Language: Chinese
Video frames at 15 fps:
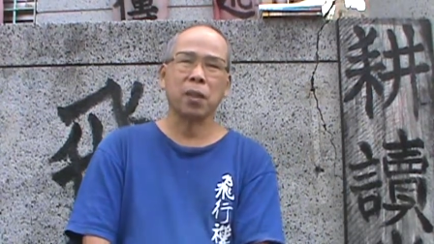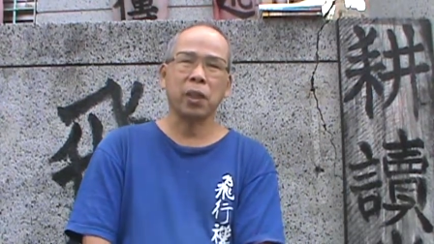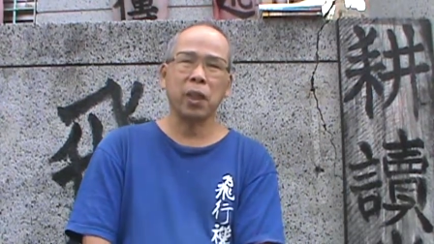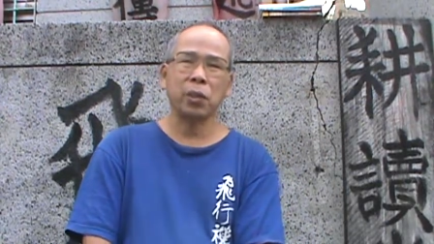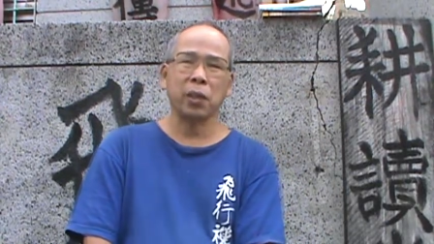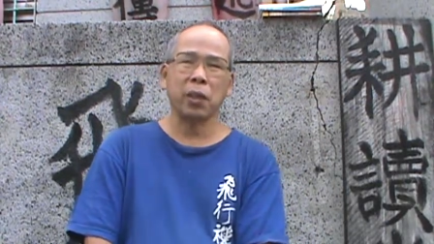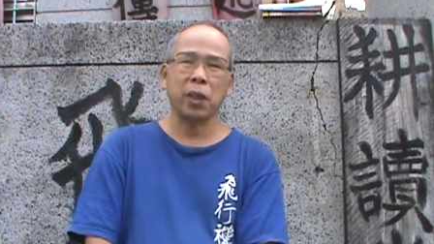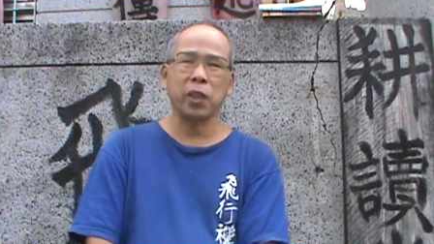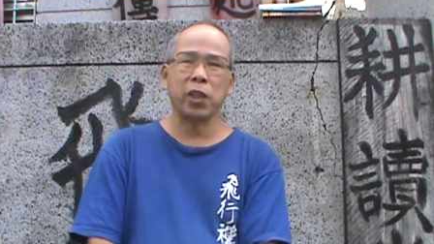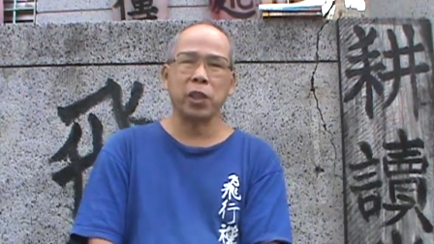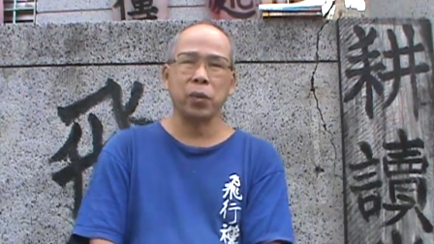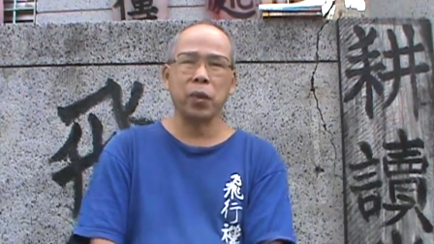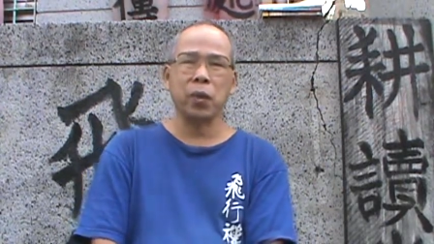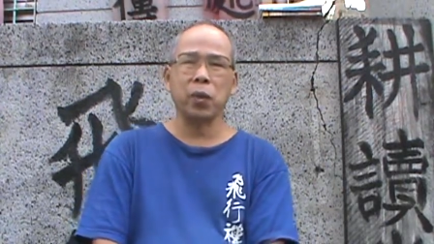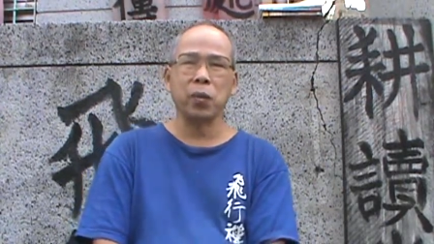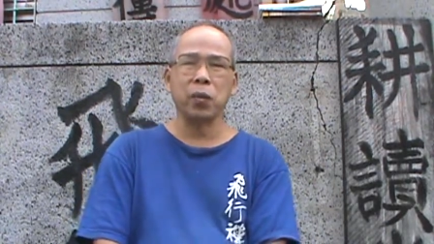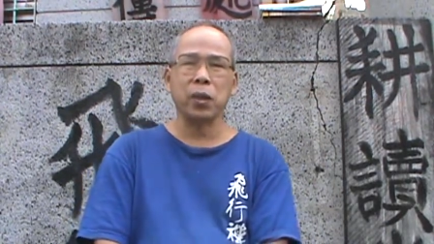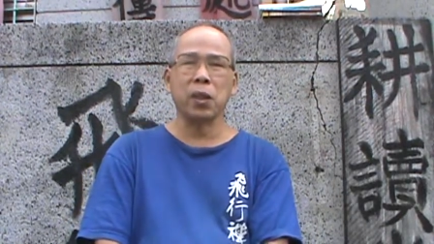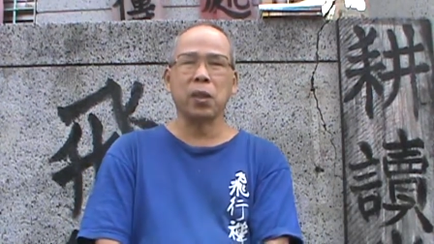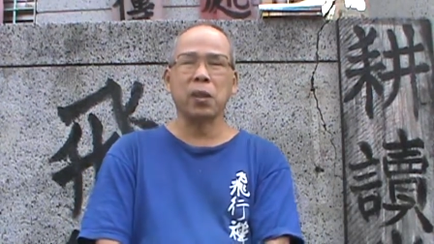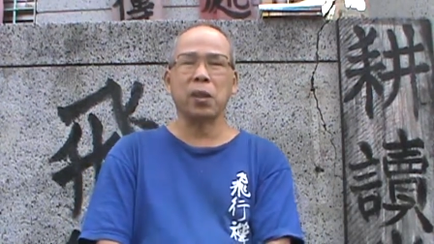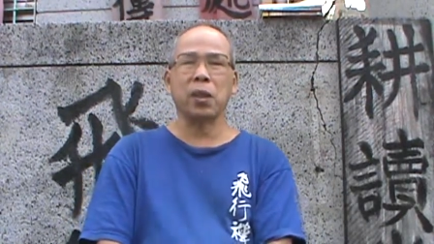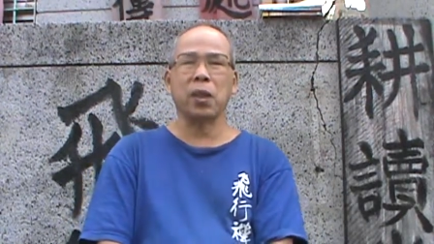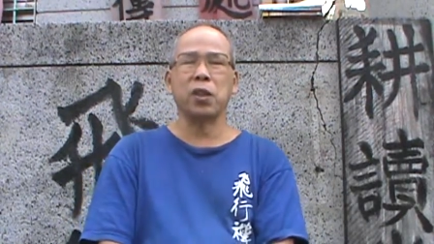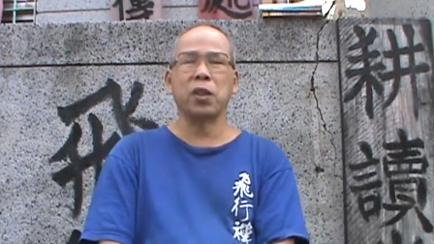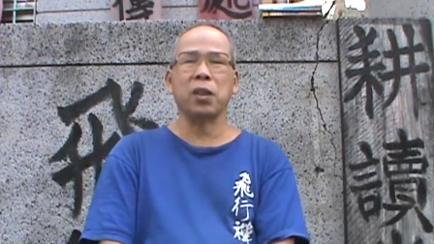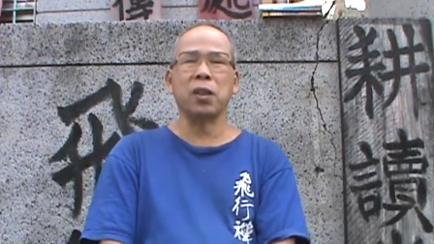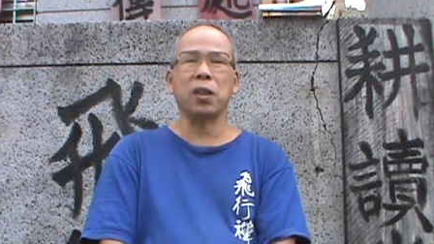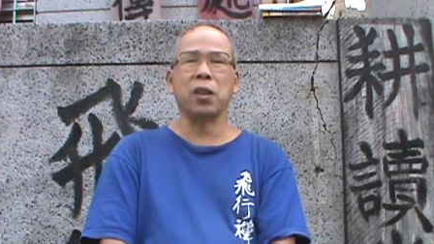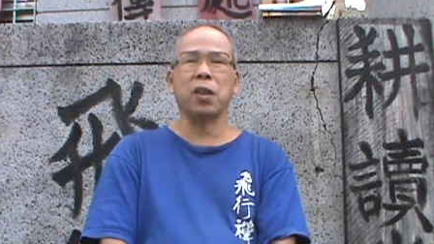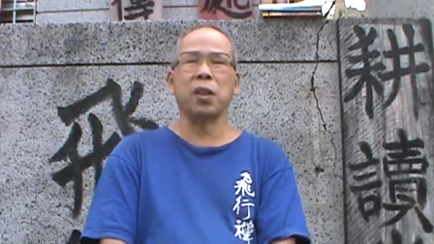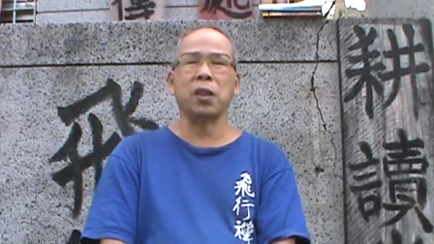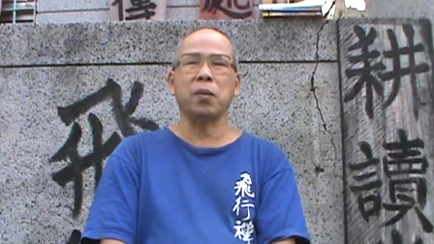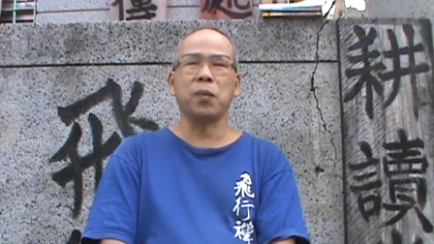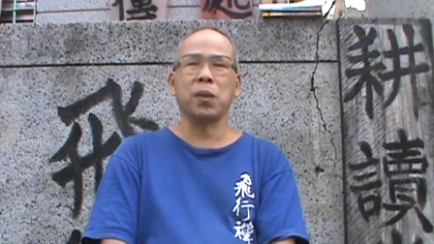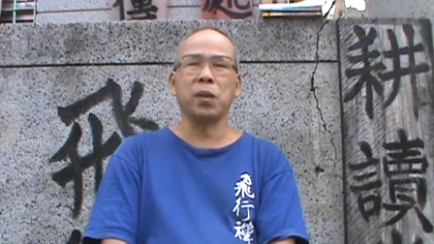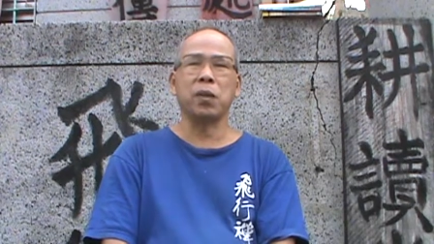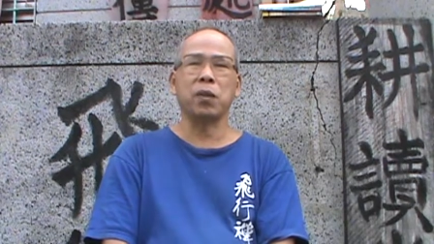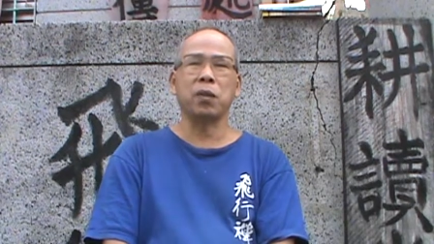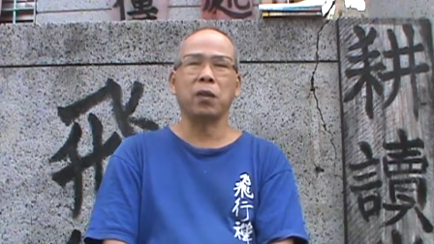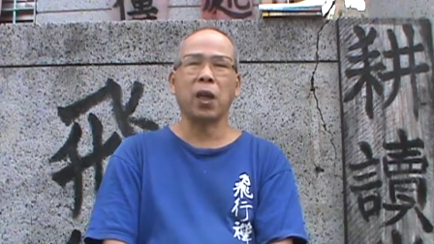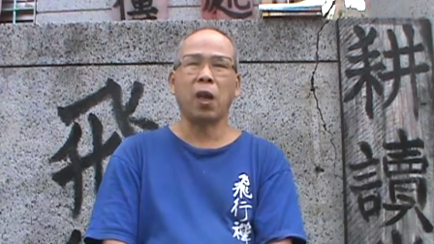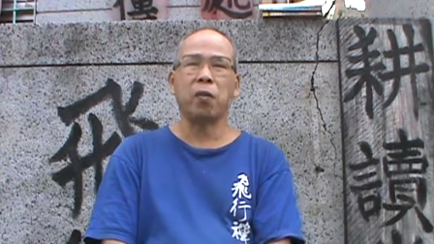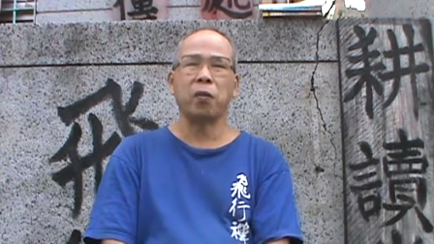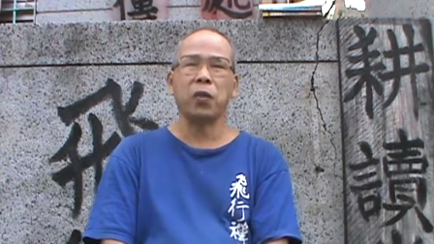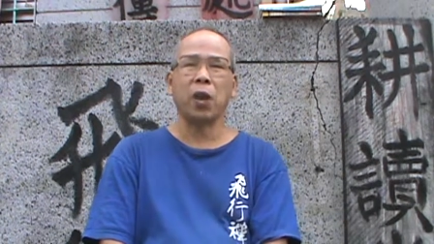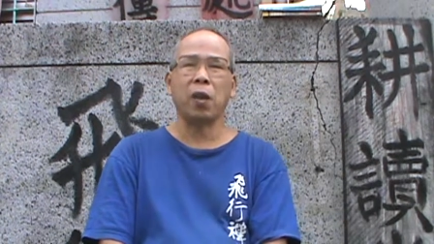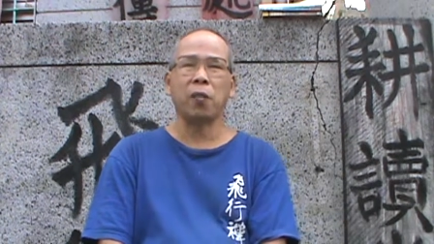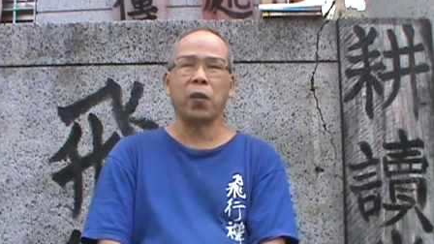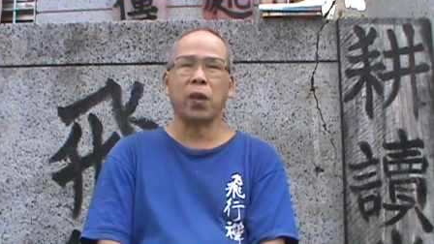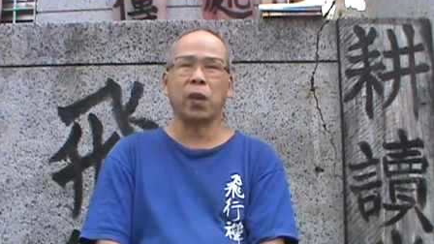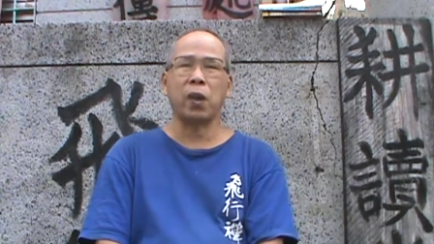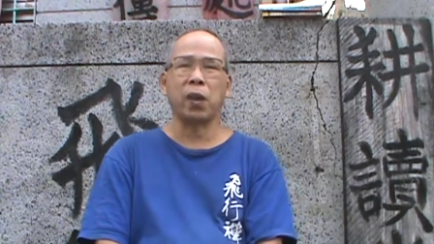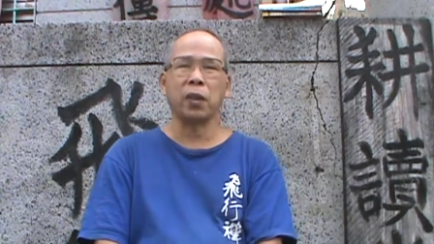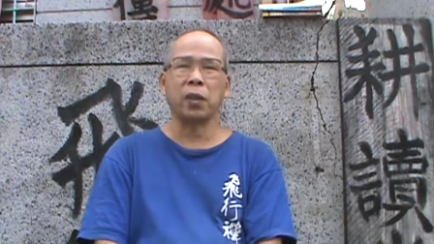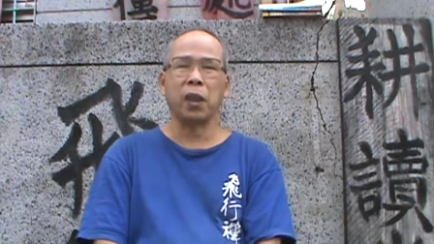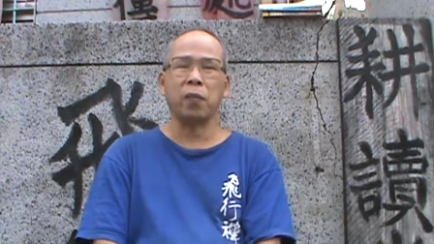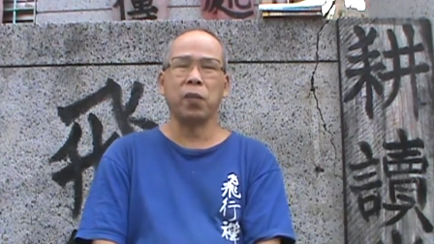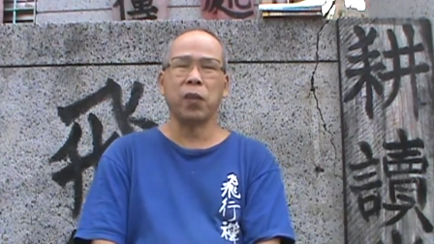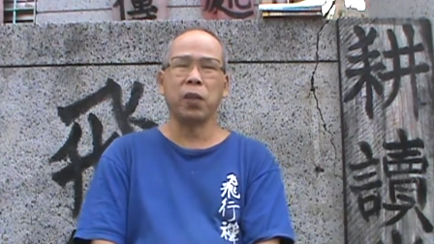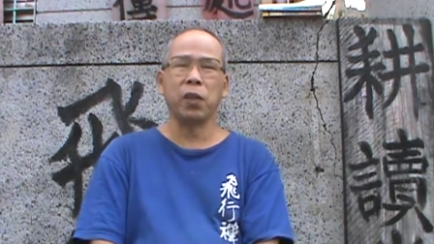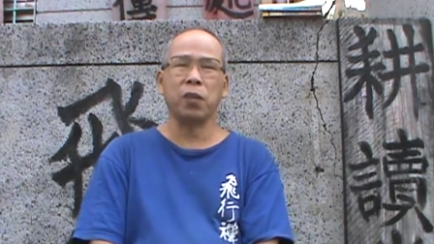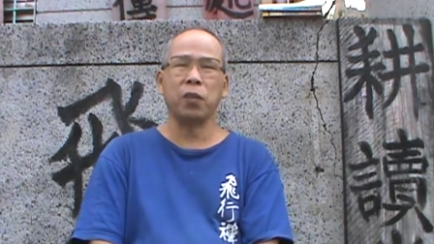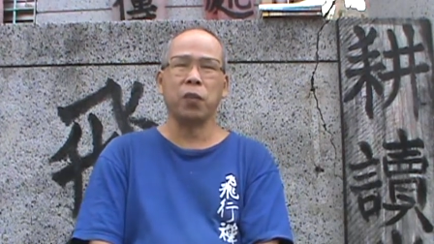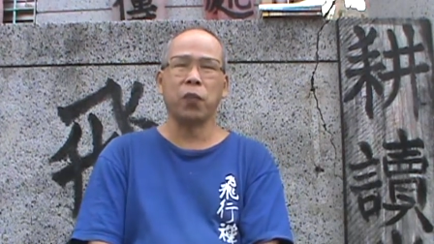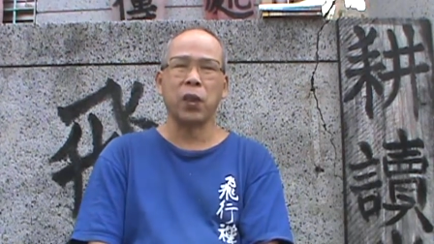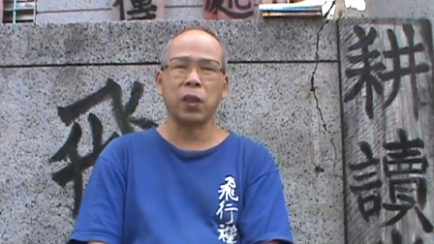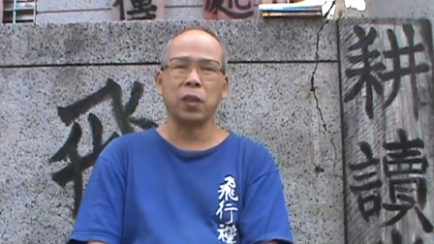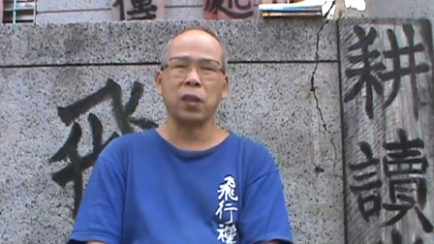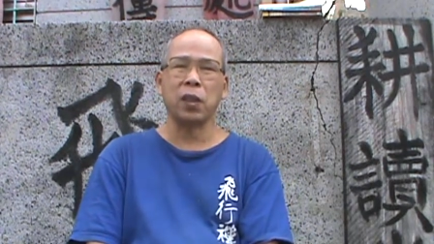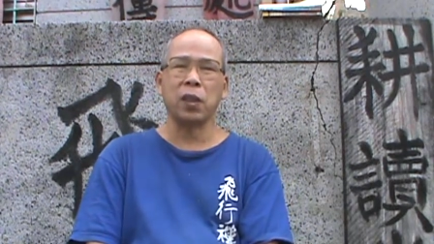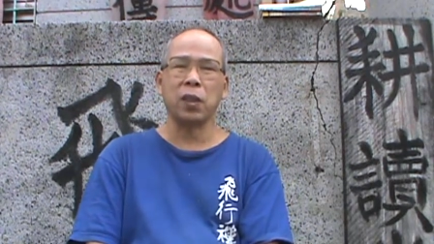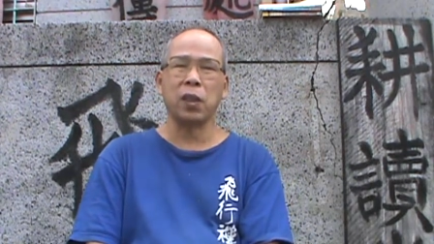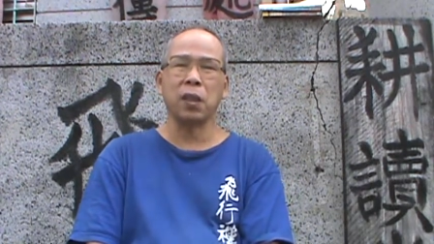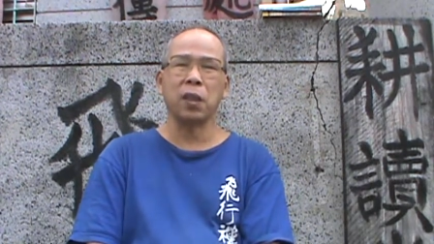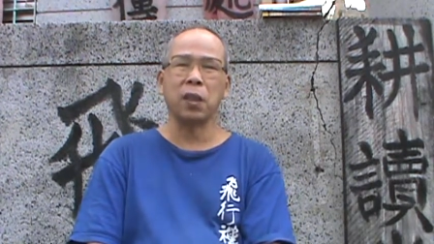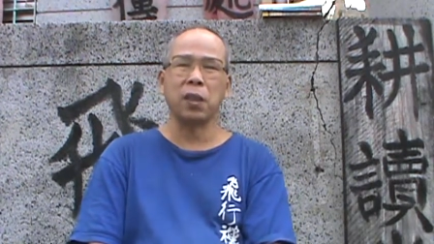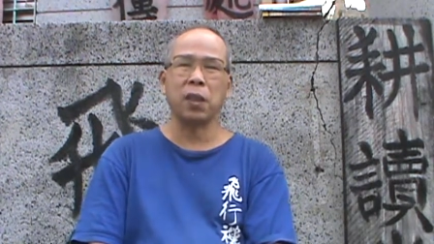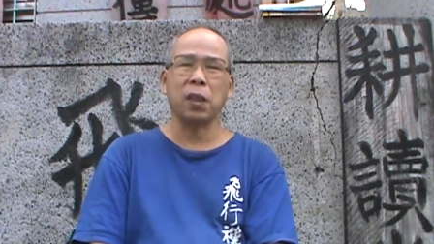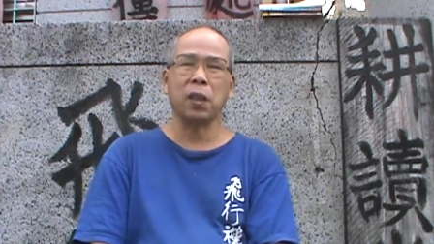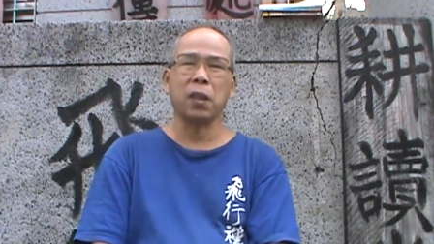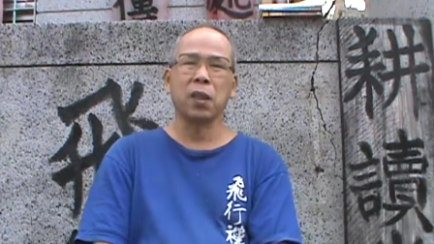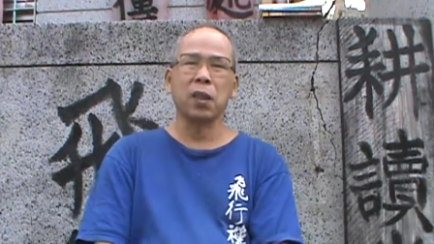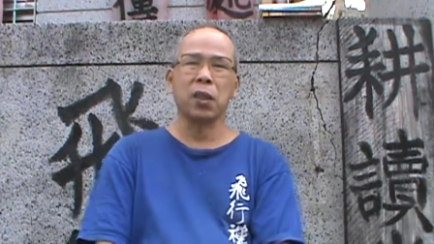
他说叫潜水工程师的。其实那个英文字就 diver 哈 diver 可以翻译成任何的